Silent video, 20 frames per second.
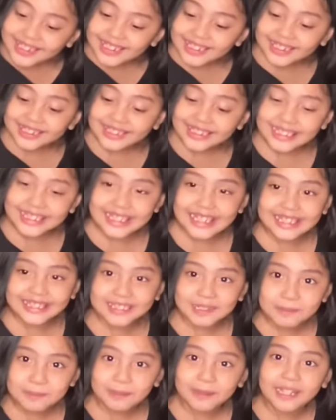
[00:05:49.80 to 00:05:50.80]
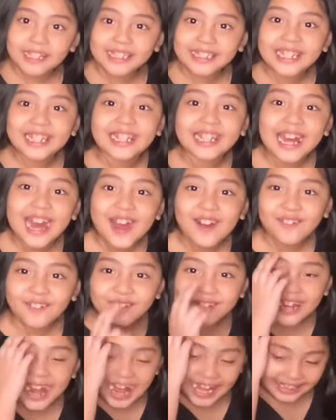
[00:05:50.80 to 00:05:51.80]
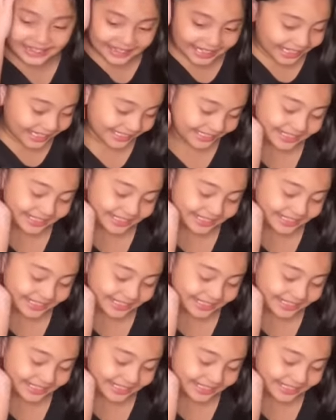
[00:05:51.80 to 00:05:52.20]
Sinasabihan nila akong gatas.